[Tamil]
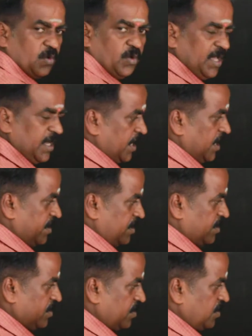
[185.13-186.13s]
கூழாங்கல்
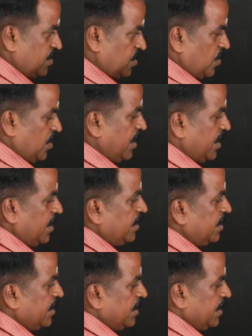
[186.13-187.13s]
கூழாங்கல்
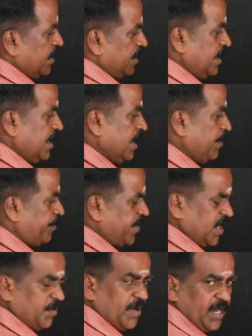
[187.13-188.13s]
இல்லைன்னா
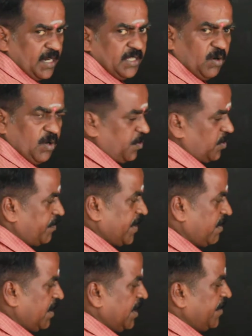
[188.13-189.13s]
பெரும் மணல் இருந்தால் கூட போ
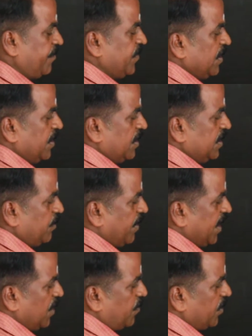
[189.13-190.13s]
பரவாயில்ல இந்த
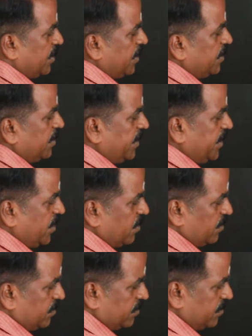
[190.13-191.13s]
மணலை போட்டு
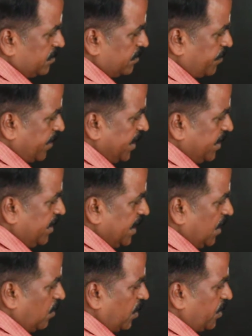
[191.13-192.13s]
இங்கேயும் பா
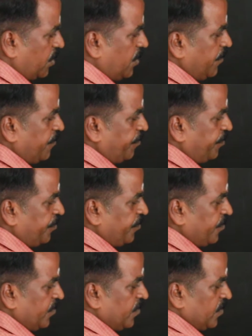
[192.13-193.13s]
இங்கெல்லாம் ஹோல் இருக்கும்
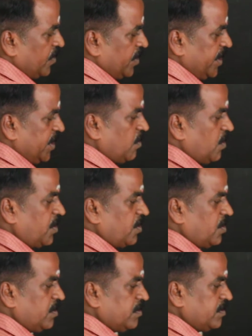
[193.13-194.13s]
இங்கேயும் ஹோல்
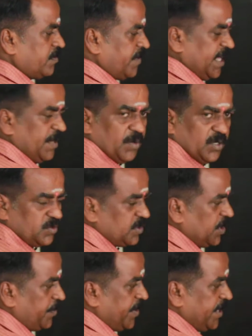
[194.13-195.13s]
இருக்கும் வலையை போட்டு
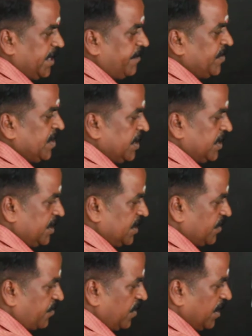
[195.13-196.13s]
சுற்றிருப்பீங்க
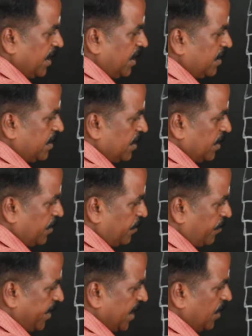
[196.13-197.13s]
இதை ஃபுல்லாக
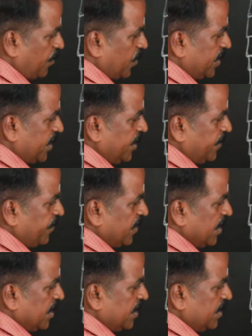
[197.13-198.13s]
மணலை போட்டு
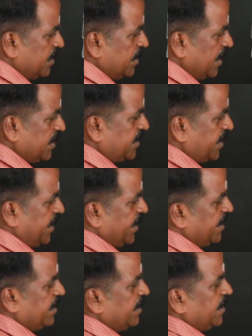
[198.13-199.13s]

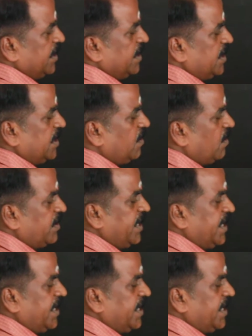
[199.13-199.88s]
நிறைச்சிருங்க எவ்வளோ